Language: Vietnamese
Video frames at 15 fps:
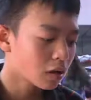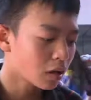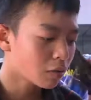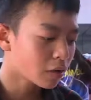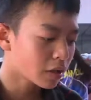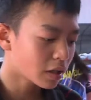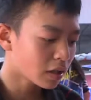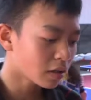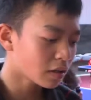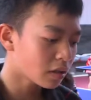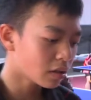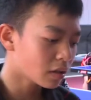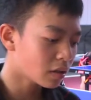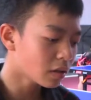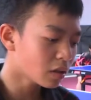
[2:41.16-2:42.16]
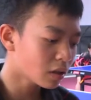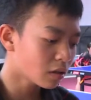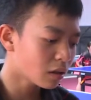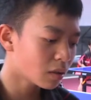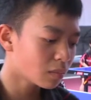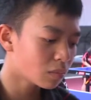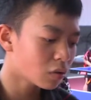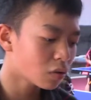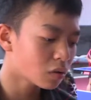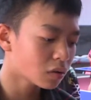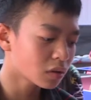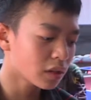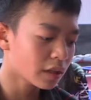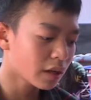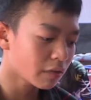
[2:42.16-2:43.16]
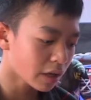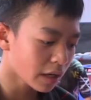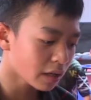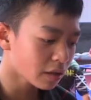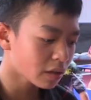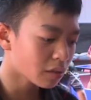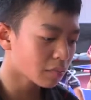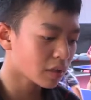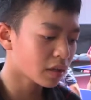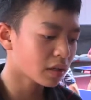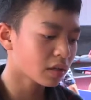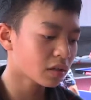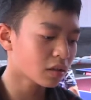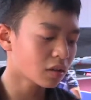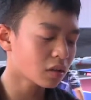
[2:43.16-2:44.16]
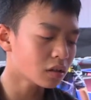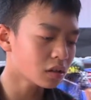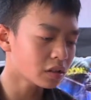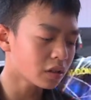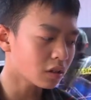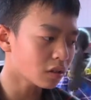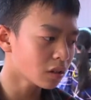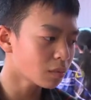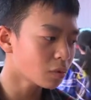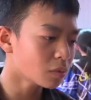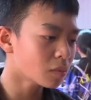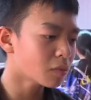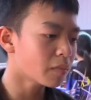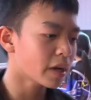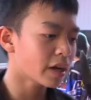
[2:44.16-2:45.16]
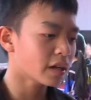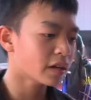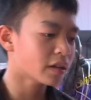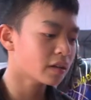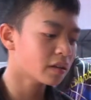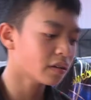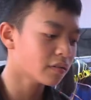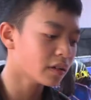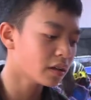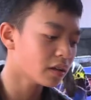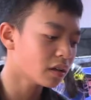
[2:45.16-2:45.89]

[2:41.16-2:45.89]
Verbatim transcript: Ở ngoài kia thì rất nhiều là môn thể thao khác nhưng mà con lựa chọn cái môn bóng bàn này thì